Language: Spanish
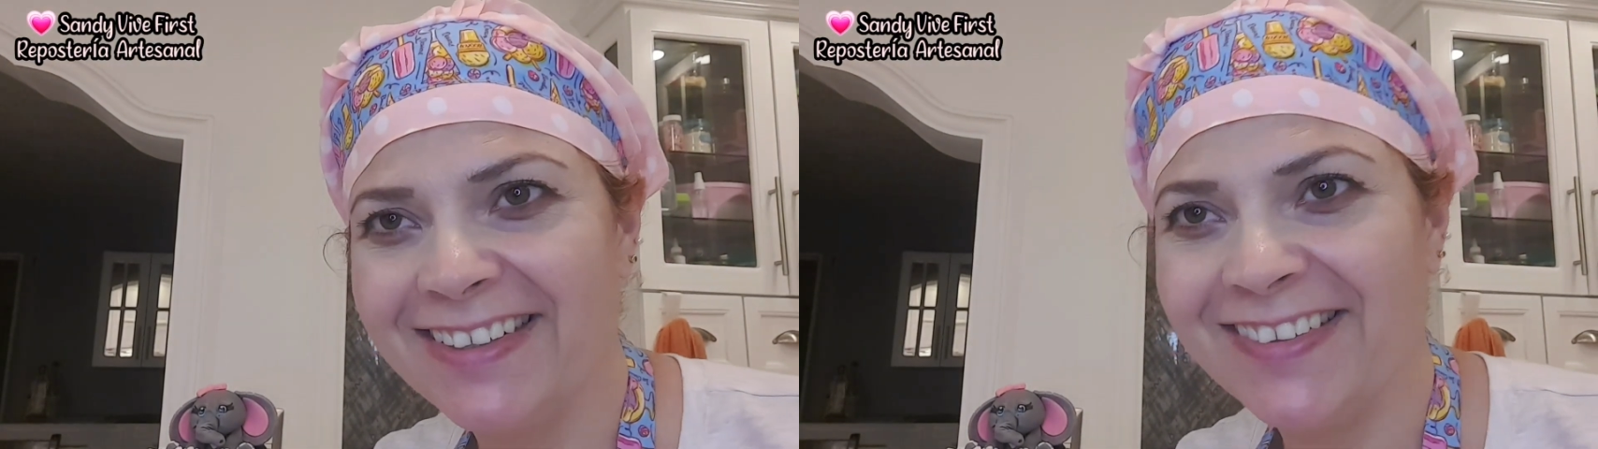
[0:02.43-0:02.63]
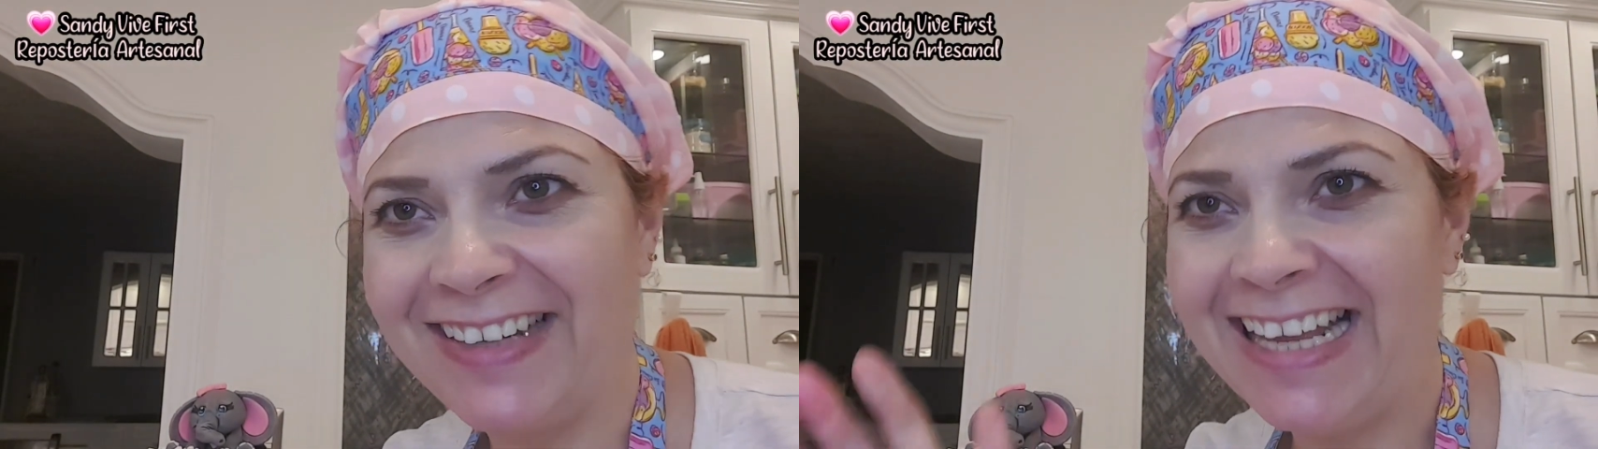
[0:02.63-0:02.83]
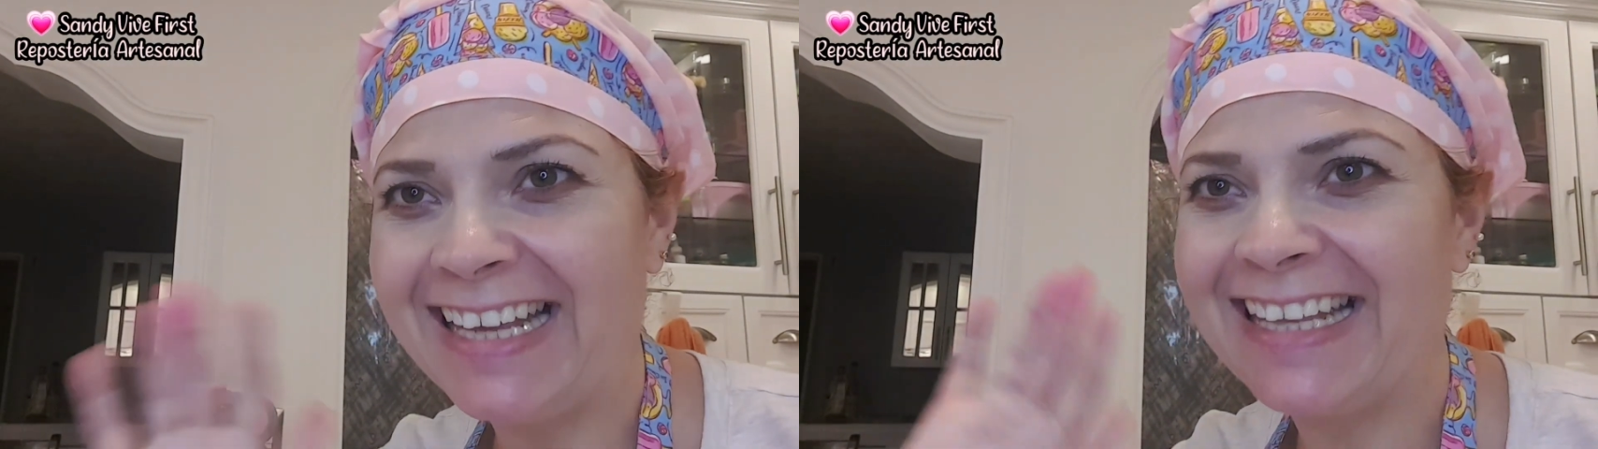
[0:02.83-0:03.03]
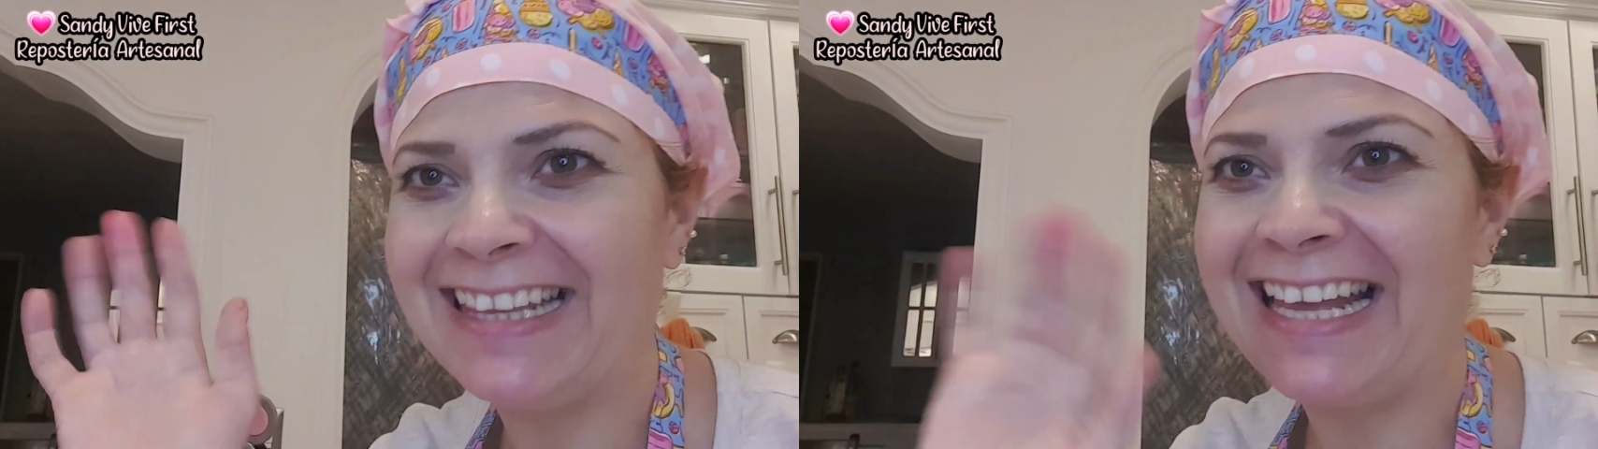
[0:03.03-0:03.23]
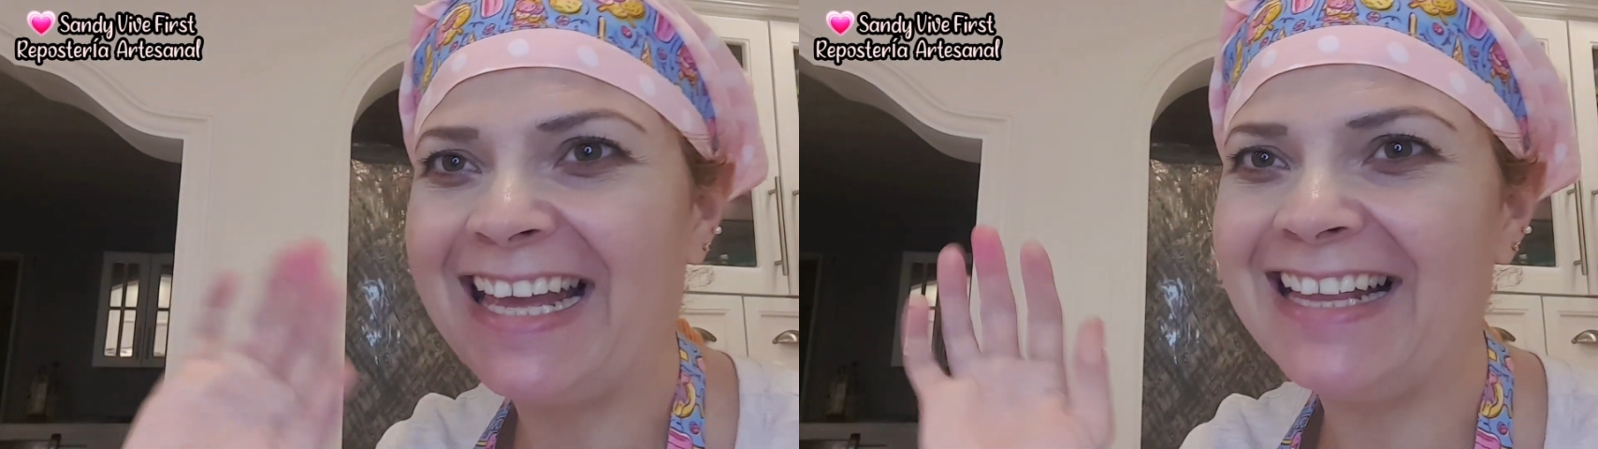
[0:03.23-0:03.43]
Hola, ¿qué
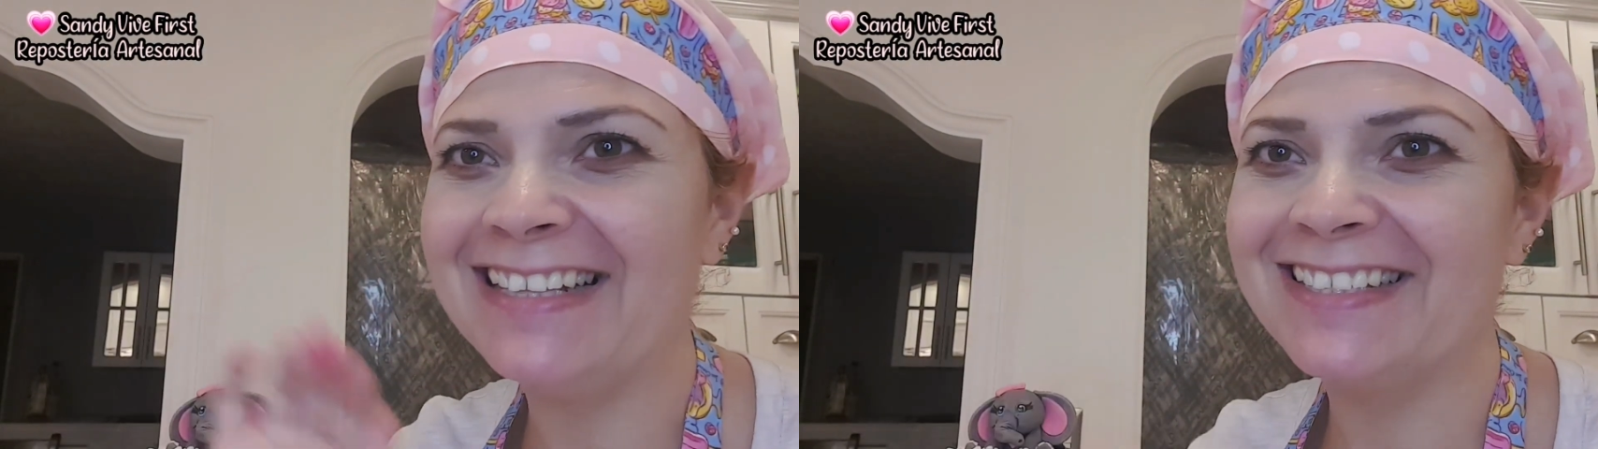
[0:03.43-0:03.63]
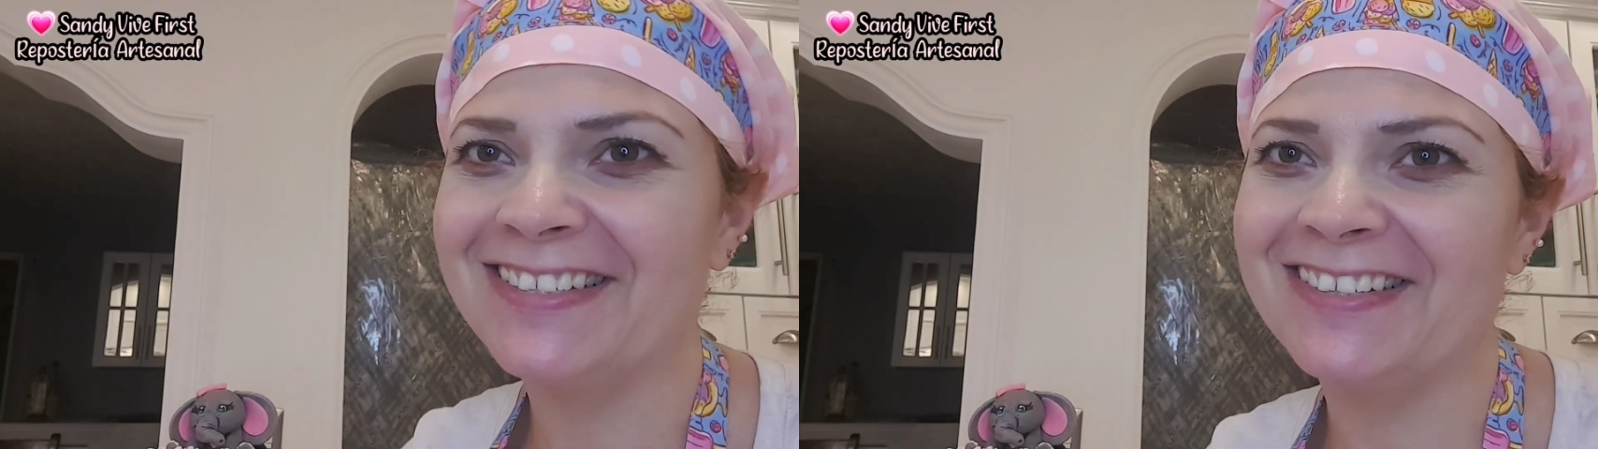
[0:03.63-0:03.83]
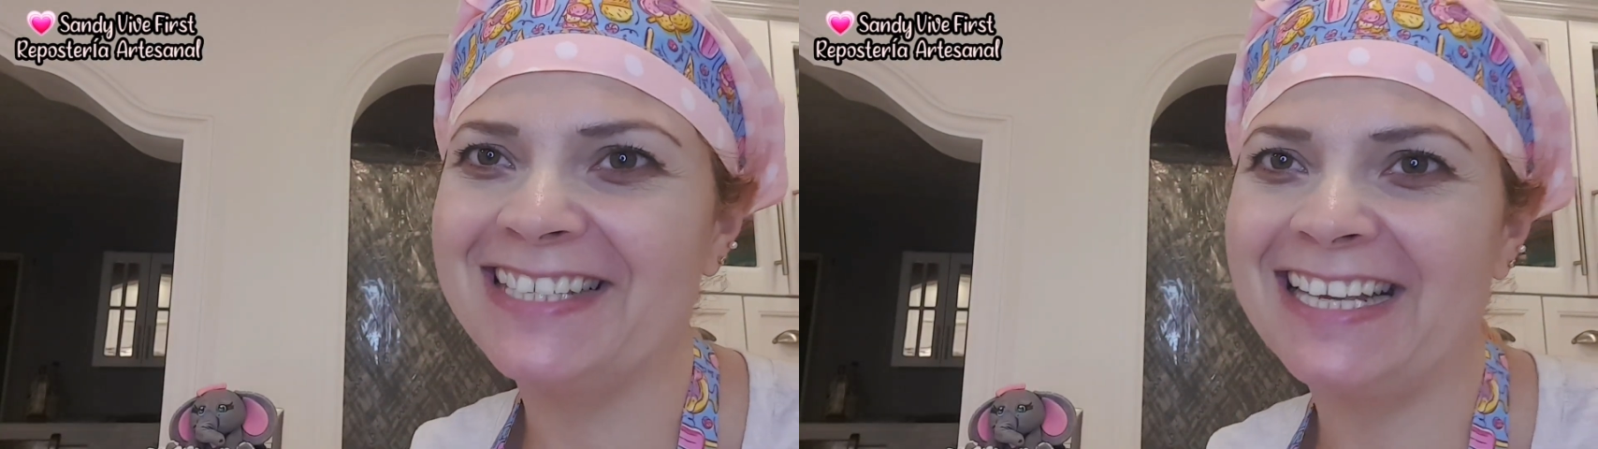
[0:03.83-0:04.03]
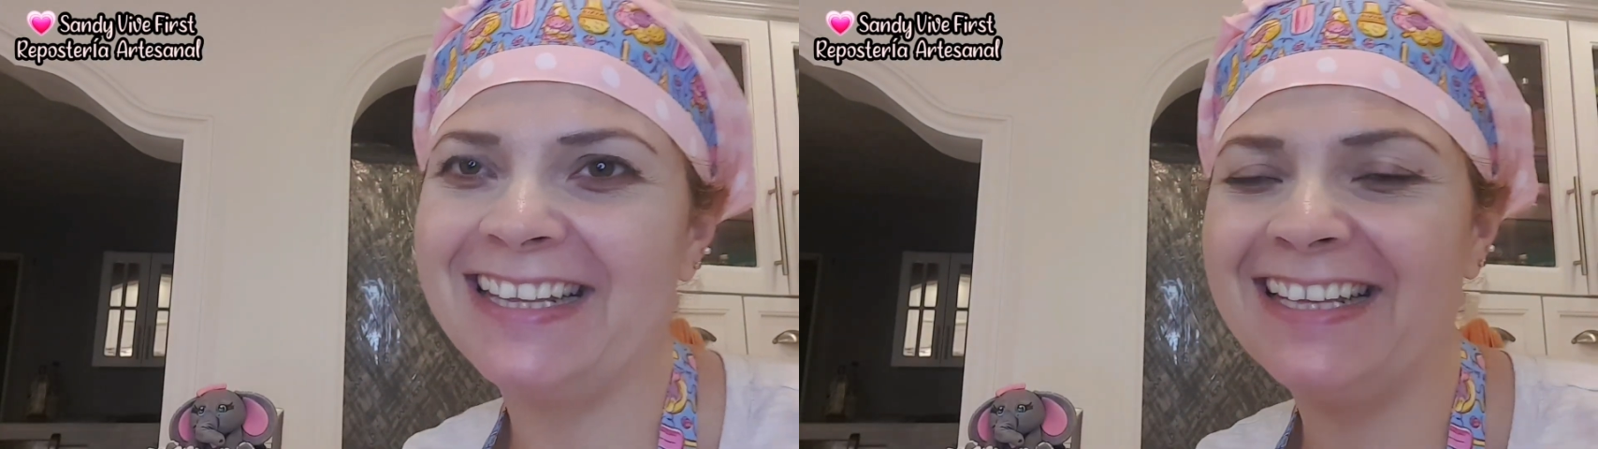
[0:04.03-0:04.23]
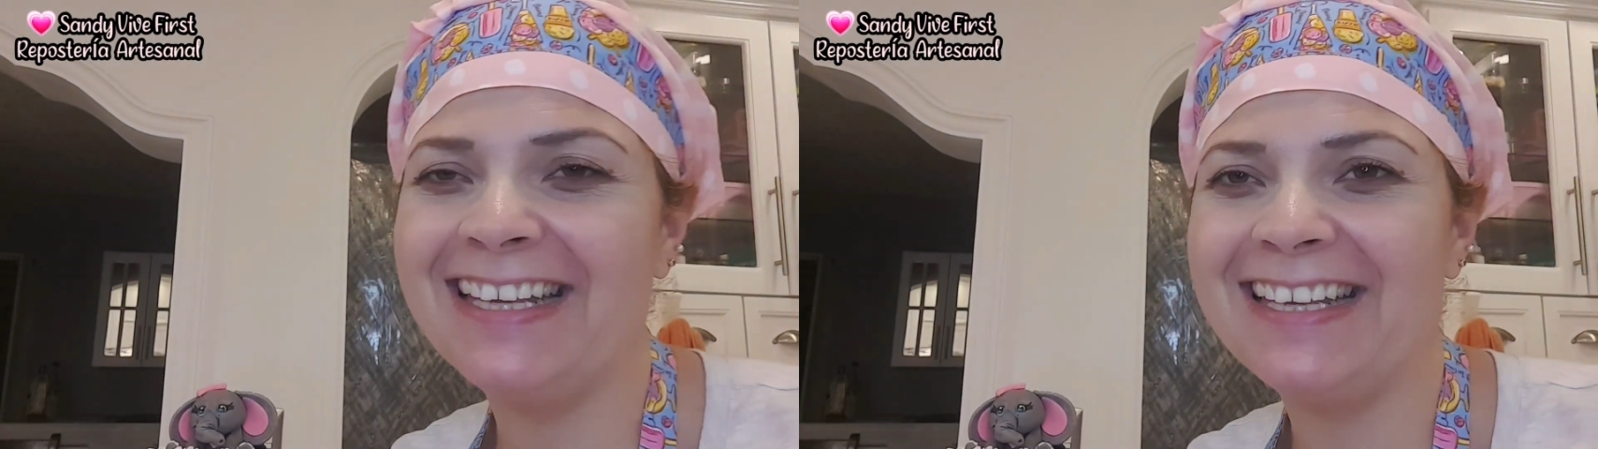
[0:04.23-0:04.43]
tal? Soy
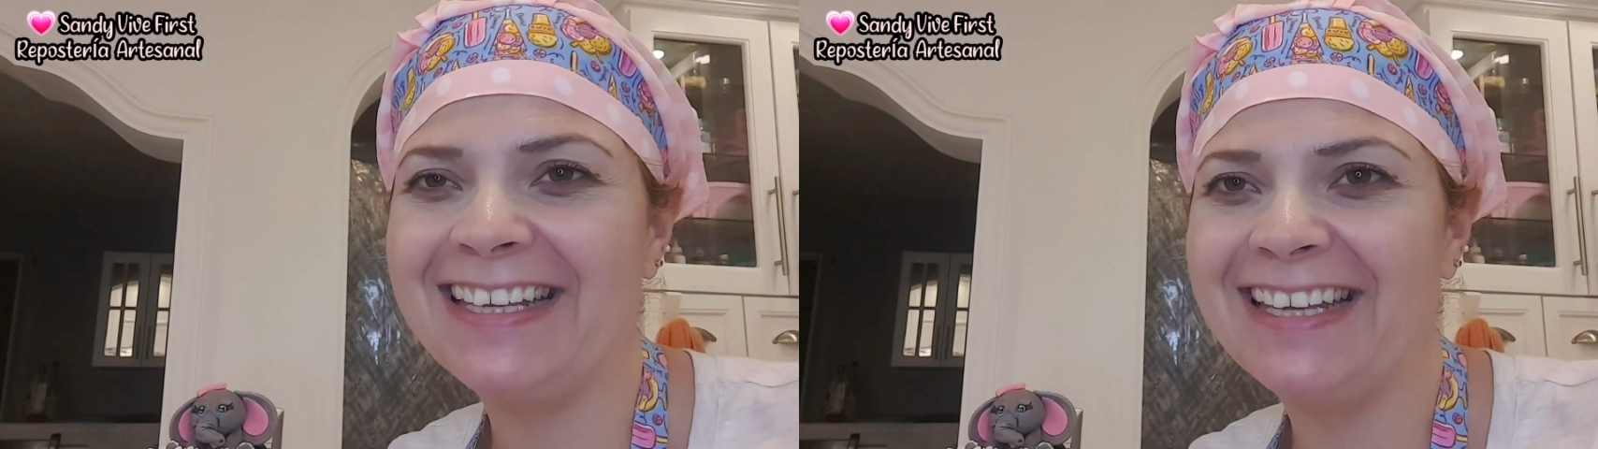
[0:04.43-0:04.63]
Sandy.